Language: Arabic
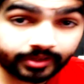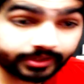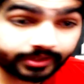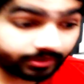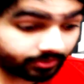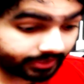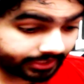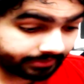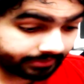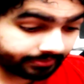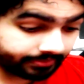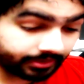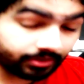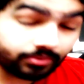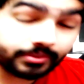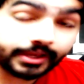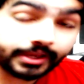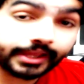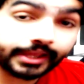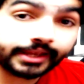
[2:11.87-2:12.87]
عندك واحد لي
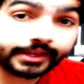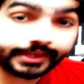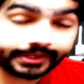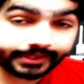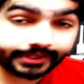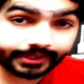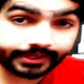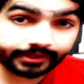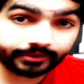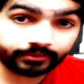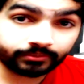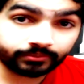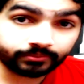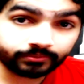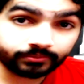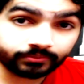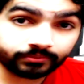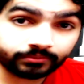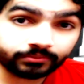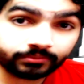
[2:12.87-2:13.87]
بارون باغيين لك الخير
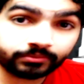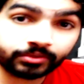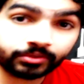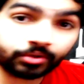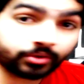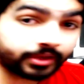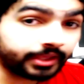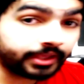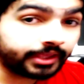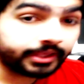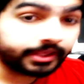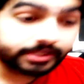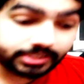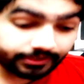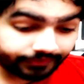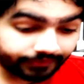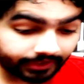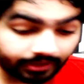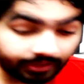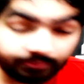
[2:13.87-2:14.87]
دونك
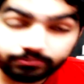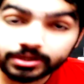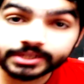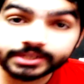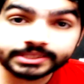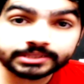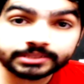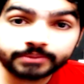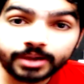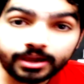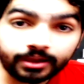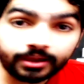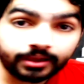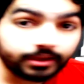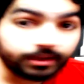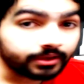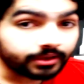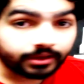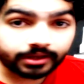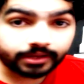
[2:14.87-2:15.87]
تيفيق باك الصباح
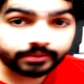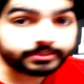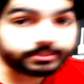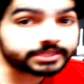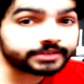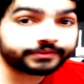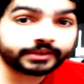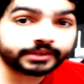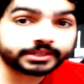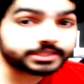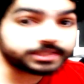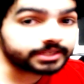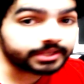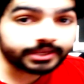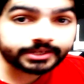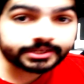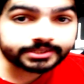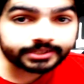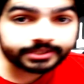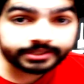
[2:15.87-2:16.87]
راه ما تيفيقش
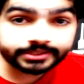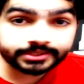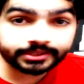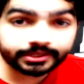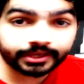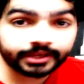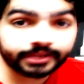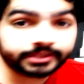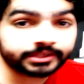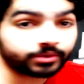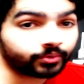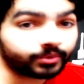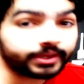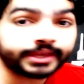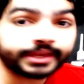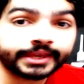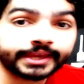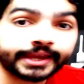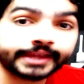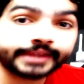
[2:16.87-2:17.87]
اي اكسايتد غادي
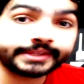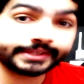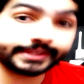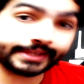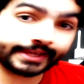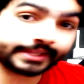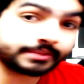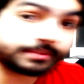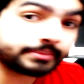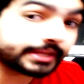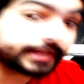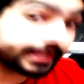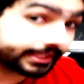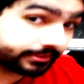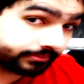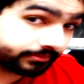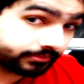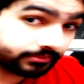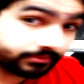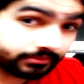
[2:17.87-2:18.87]
وي غادي للخدمه
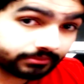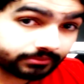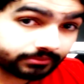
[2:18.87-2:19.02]
نخدم